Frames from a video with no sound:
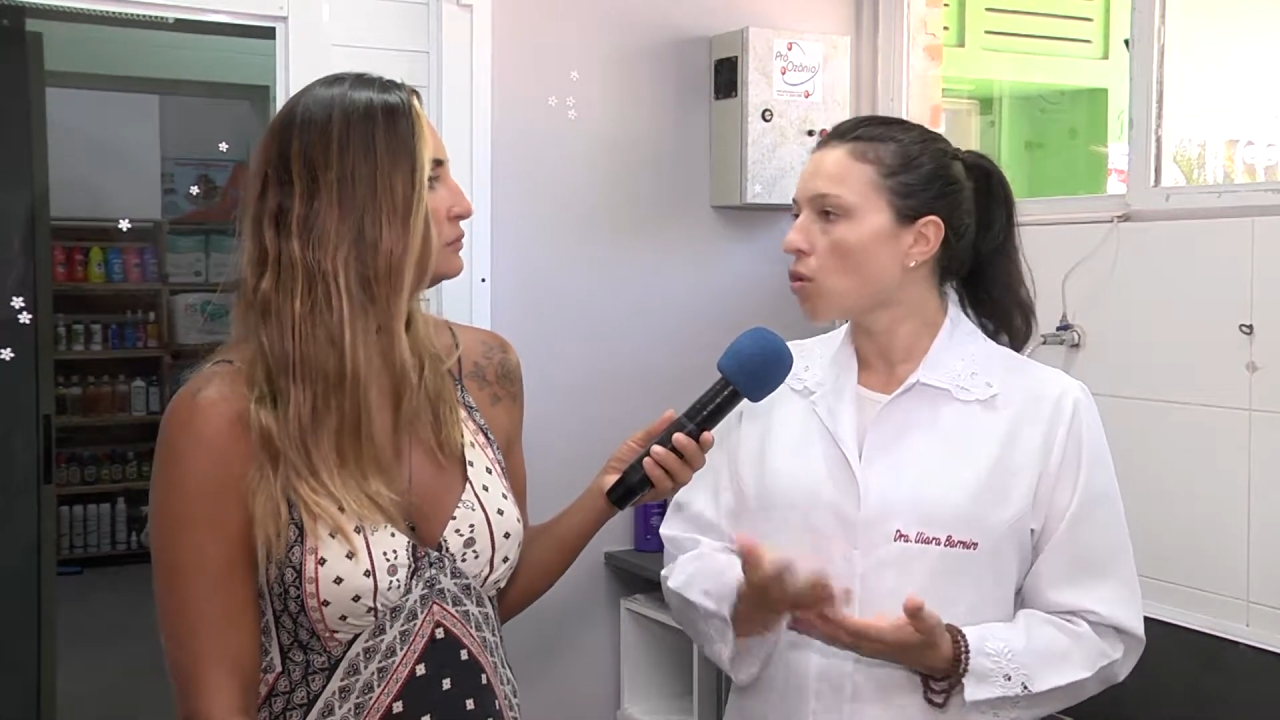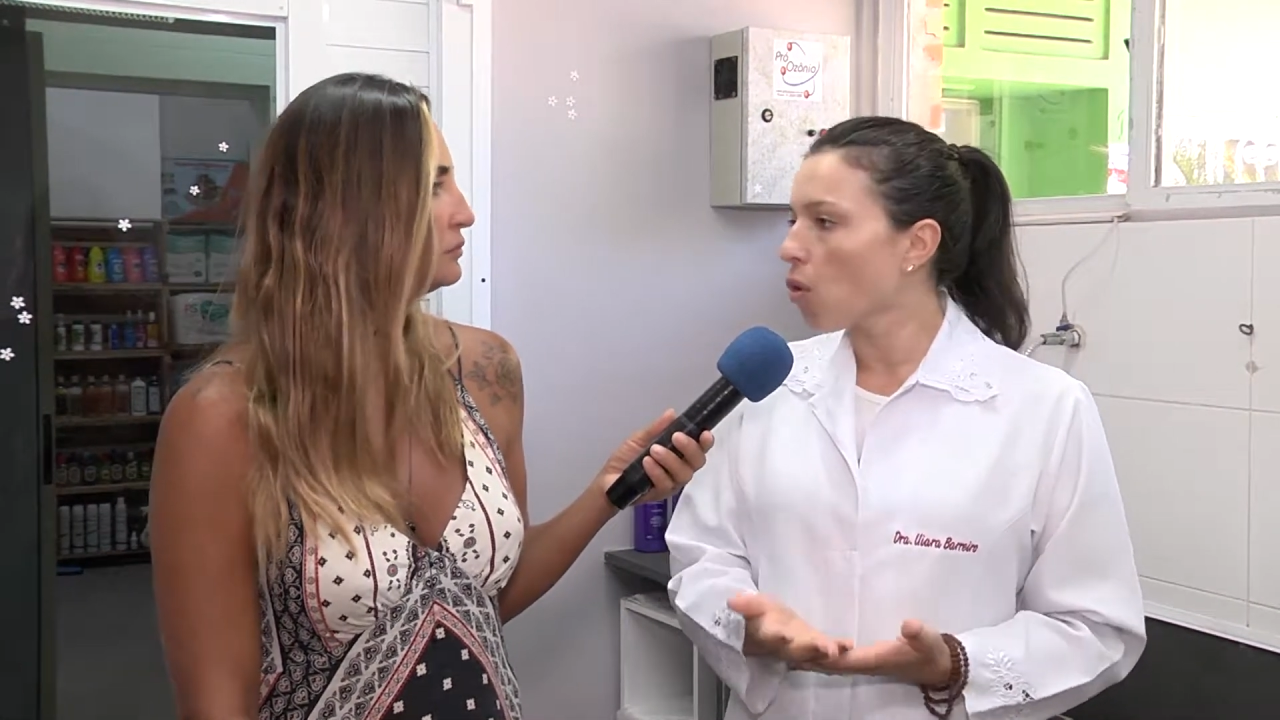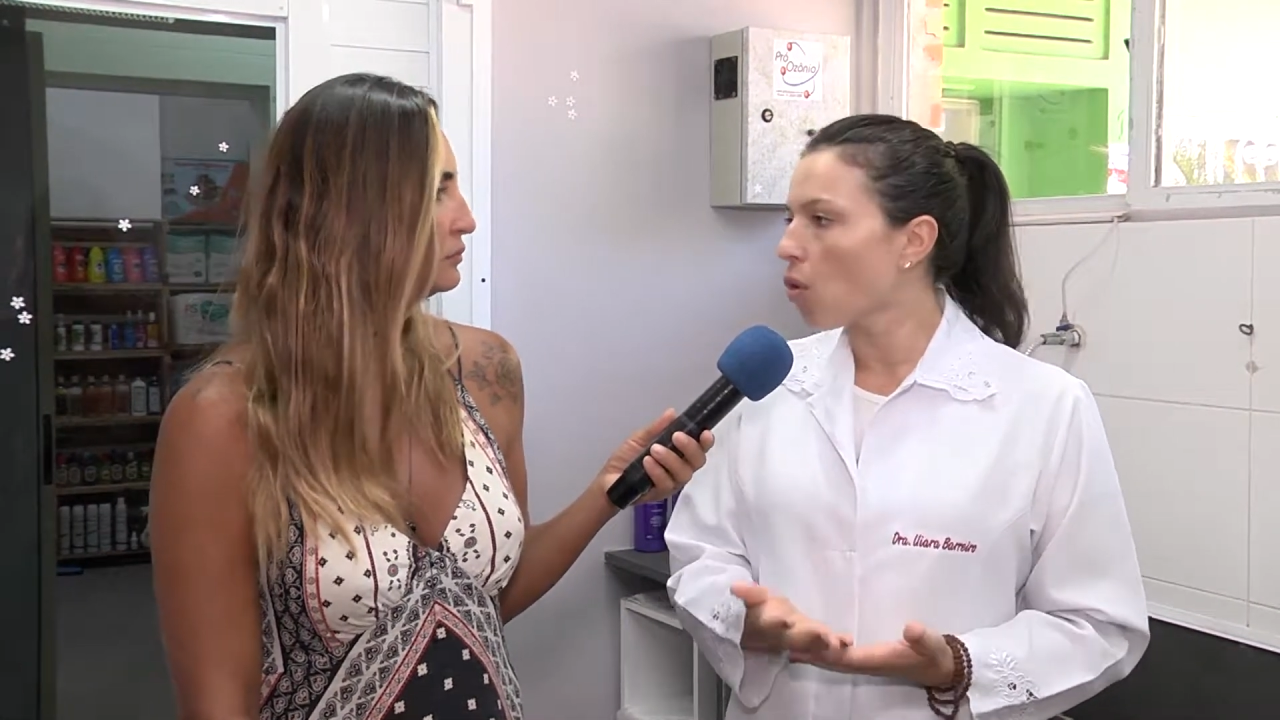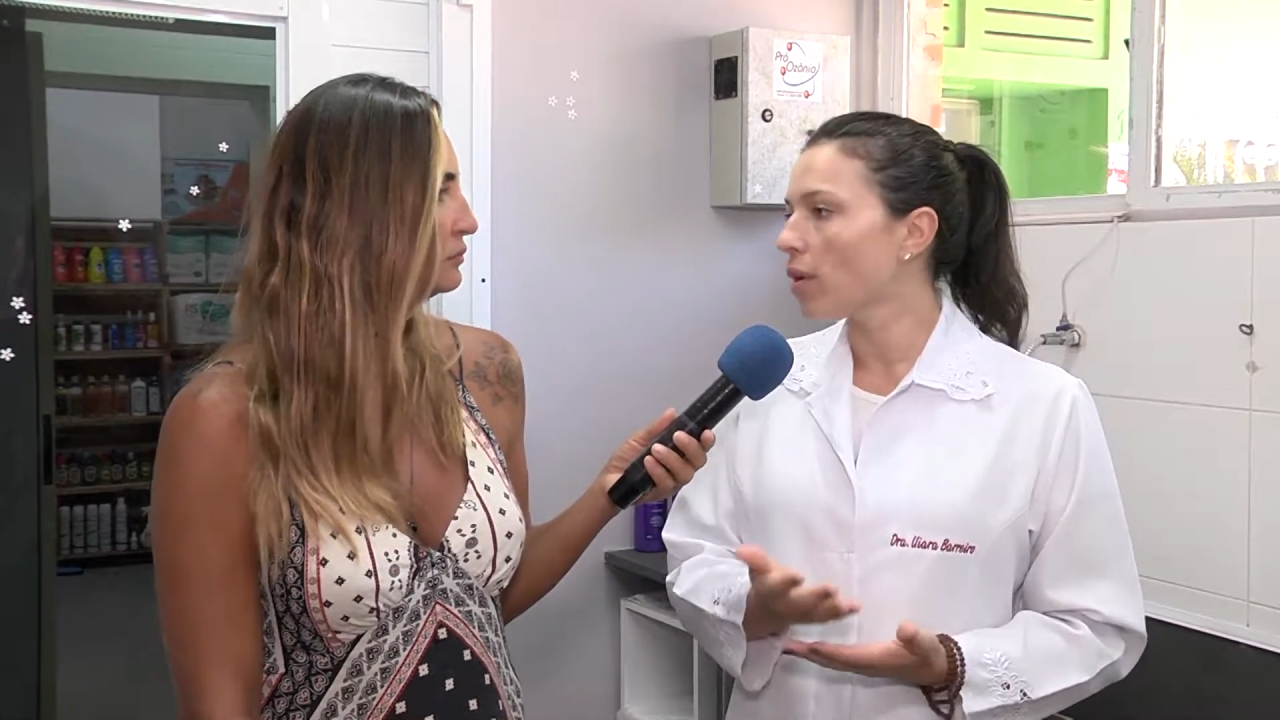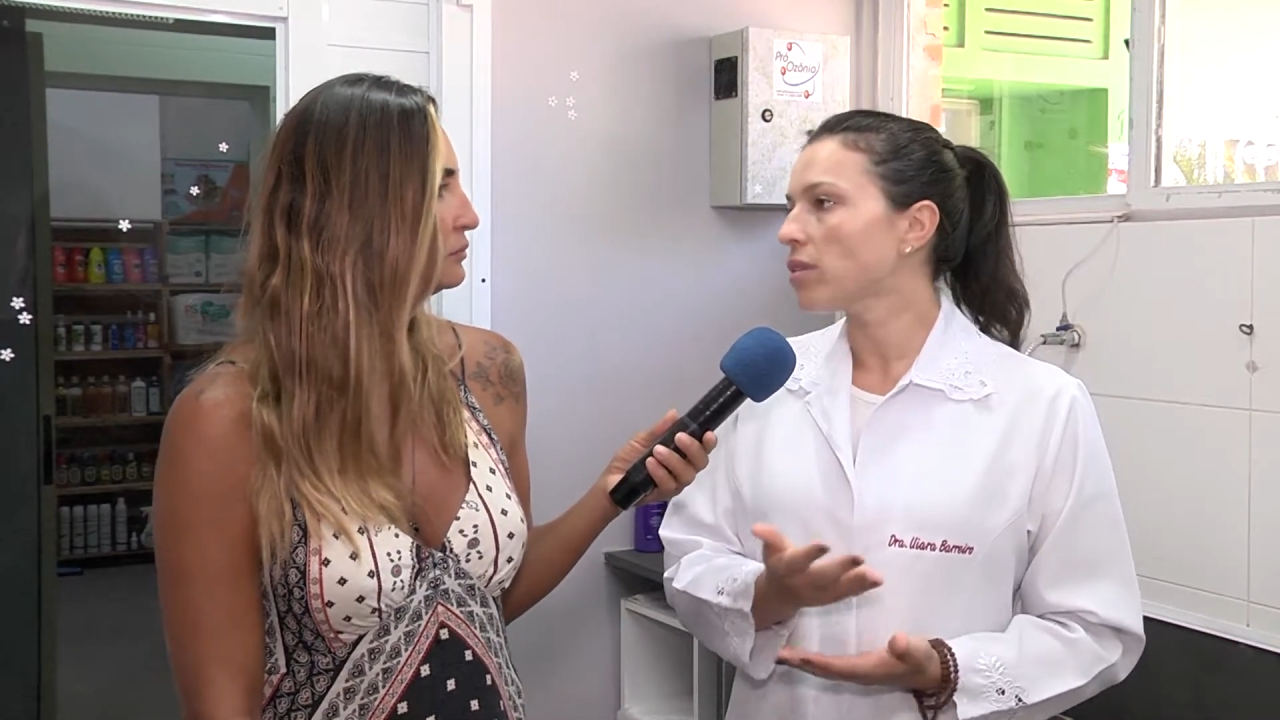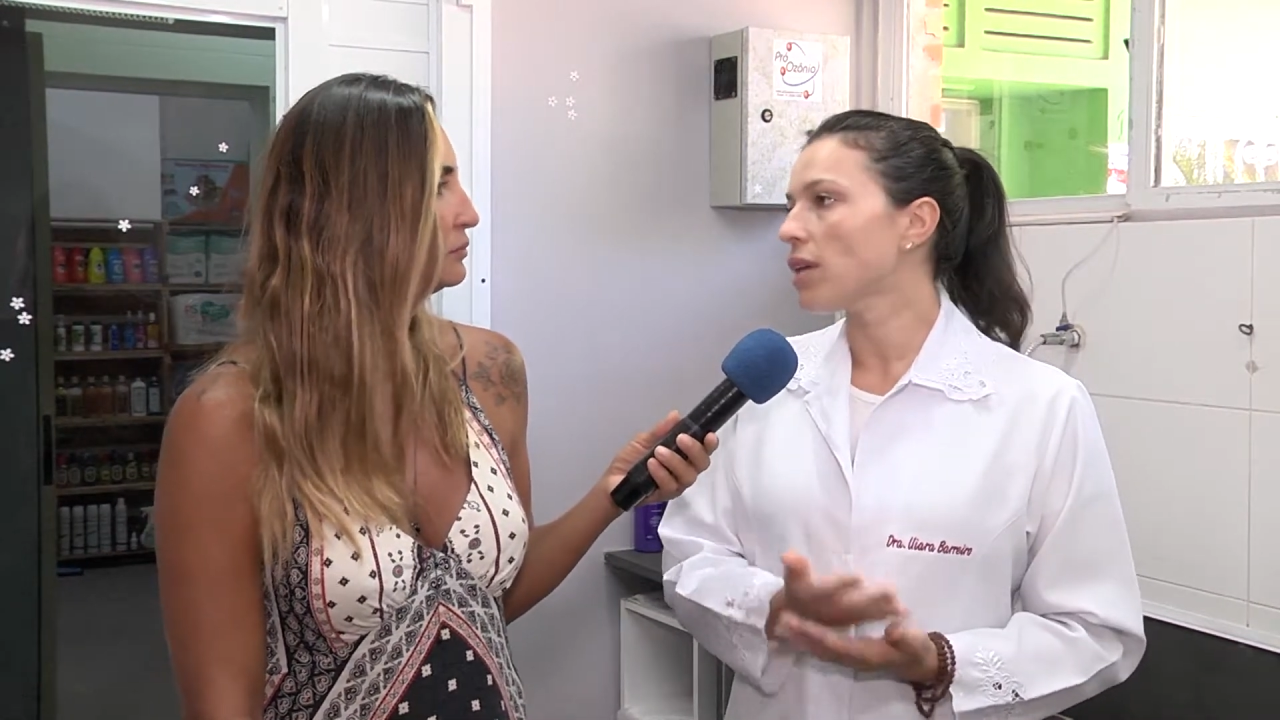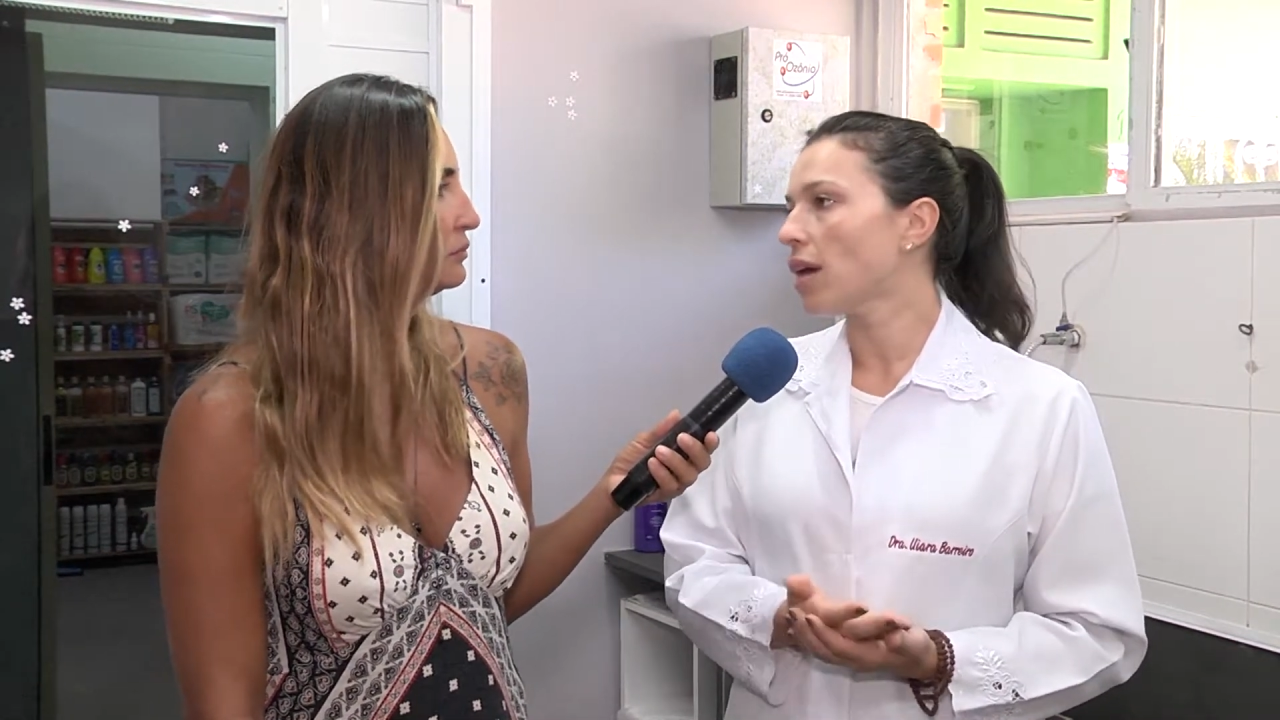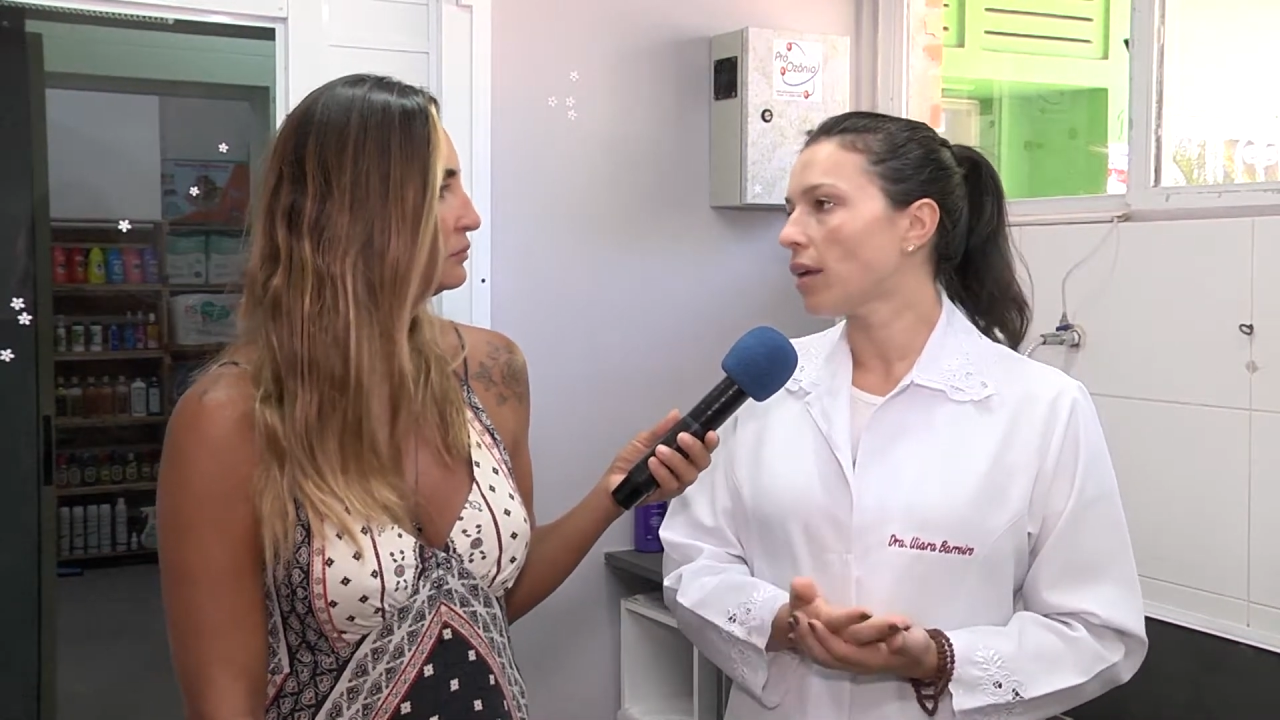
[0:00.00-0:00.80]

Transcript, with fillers: com essa